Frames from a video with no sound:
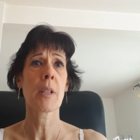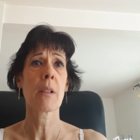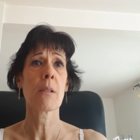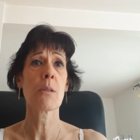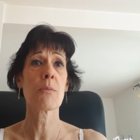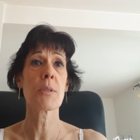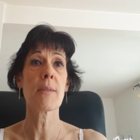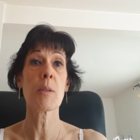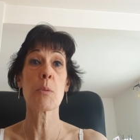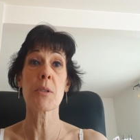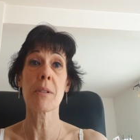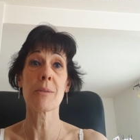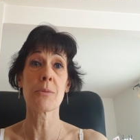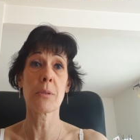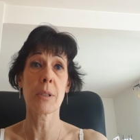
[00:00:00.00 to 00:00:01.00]
que vous avez
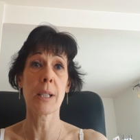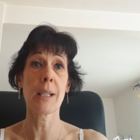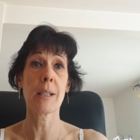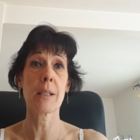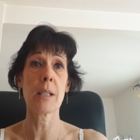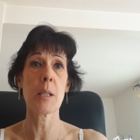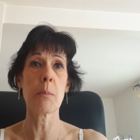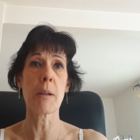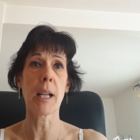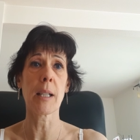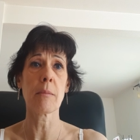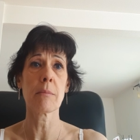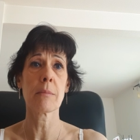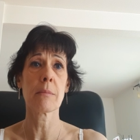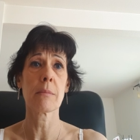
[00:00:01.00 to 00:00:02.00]
besoin de vous rééquilibrer
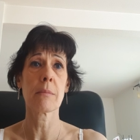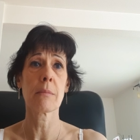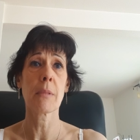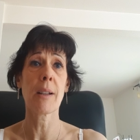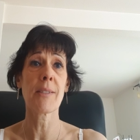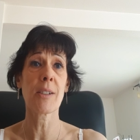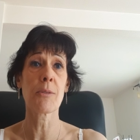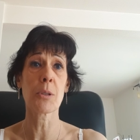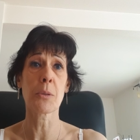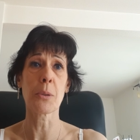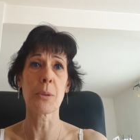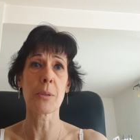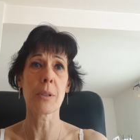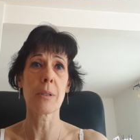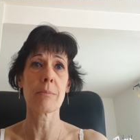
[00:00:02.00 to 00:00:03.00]
avec
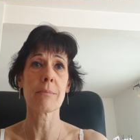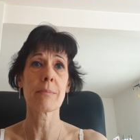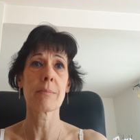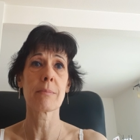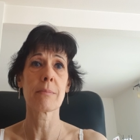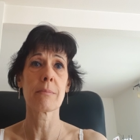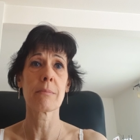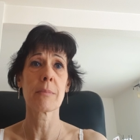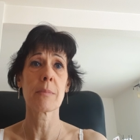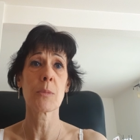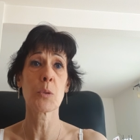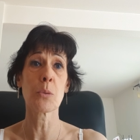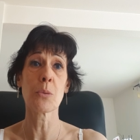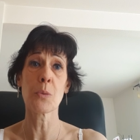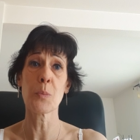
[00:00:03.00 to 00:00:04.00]
votre autre.
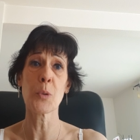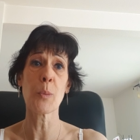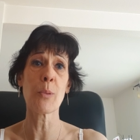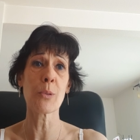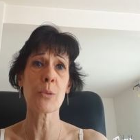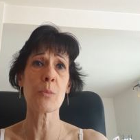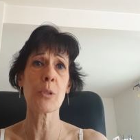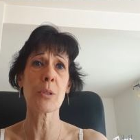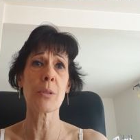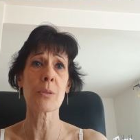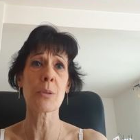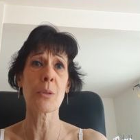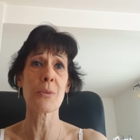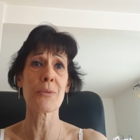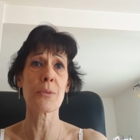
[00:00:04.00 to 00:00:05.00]
Donc pour bon nombre
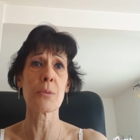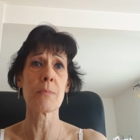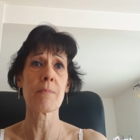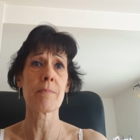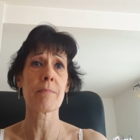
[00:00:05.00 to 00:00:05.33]
d'entre vous,